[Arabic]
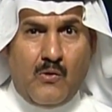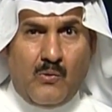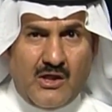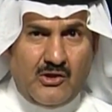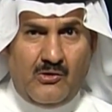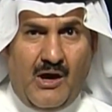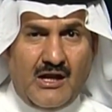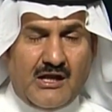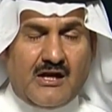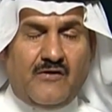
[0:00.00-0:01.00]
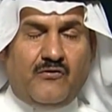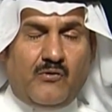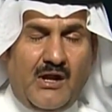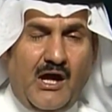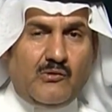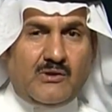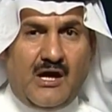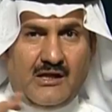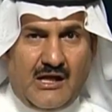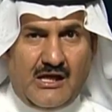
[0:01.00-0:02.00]
وضعها على الرف
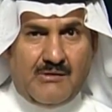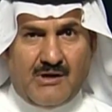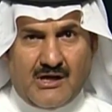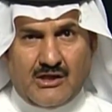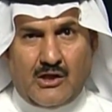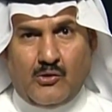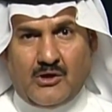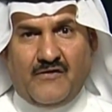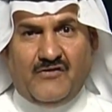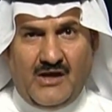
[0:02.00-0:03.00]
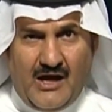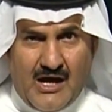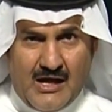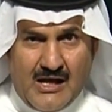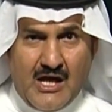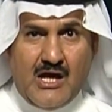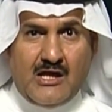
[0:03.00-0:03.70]
والعوده اليه مره اخرى في حال